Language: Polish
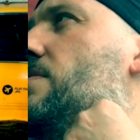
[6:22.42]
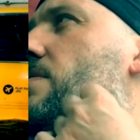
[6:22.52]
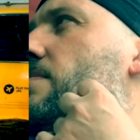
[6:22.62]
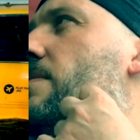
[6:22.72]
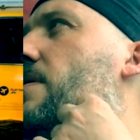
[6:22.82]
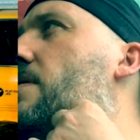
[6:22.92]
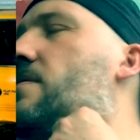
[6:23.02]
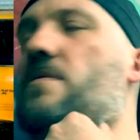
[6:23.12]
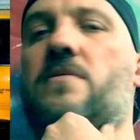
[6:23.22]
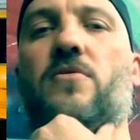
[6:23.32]
chyba jedna
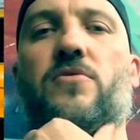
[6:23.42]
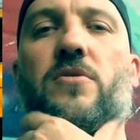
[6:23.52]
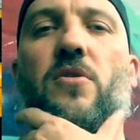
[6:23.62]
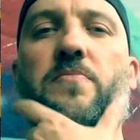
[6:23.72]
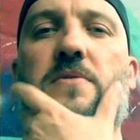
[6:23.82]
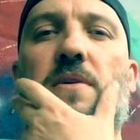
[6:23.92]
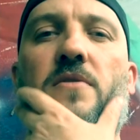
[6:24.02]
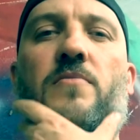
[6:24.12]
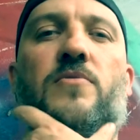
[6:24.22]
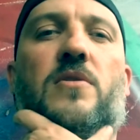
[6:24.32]
z gorszych opcji,
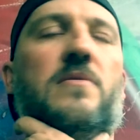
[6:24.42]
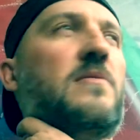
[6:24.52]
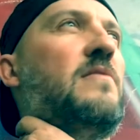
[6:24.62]
jaką można sobie